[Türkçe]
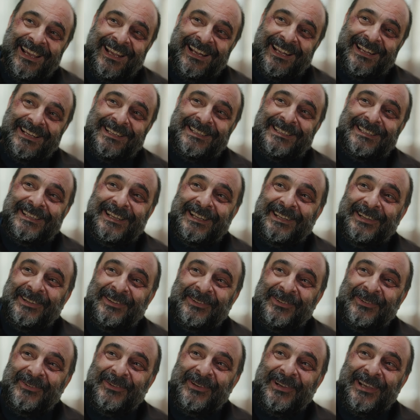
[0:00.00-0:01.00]
Eriş
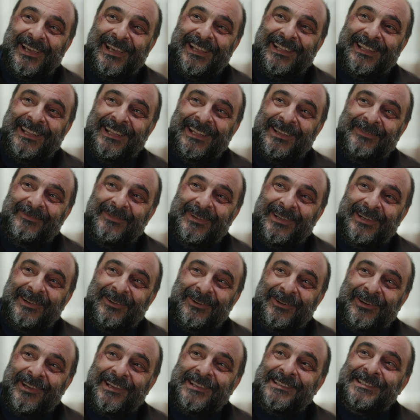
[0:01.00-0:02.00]
senin dünyadan haberi yok.